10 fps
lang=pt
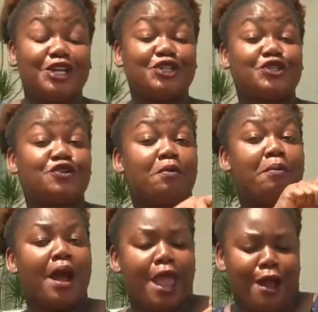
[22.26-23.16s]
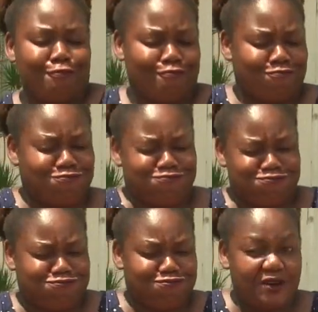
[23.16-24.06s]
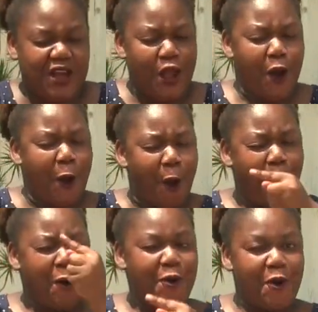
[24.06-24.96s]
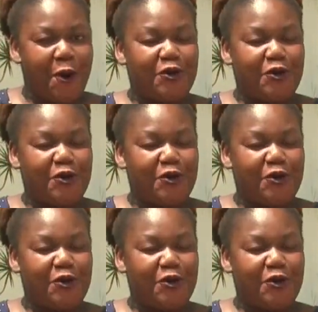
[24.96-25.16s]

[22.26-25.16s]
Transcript: no Mundial de Barcelona, na Espanha.